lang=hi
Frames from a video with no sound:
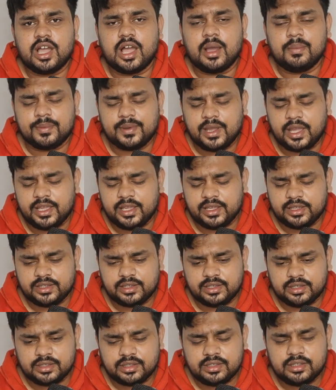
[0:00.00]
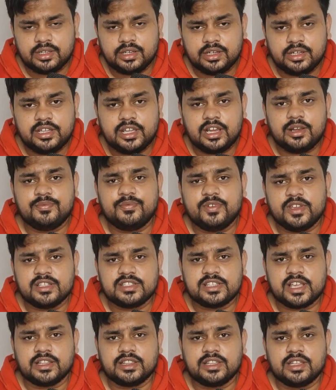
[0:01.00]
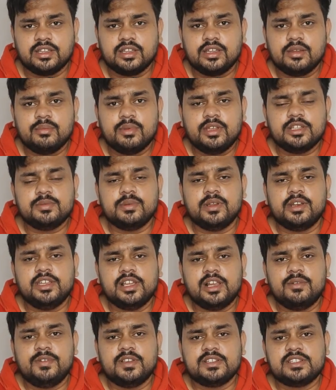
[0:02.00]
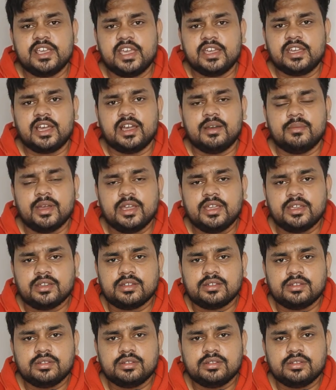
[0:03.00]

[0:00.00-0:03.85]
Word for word: आपका एक रियल फेस आता है भाई इसमें रियल फेस है कहाँ भाई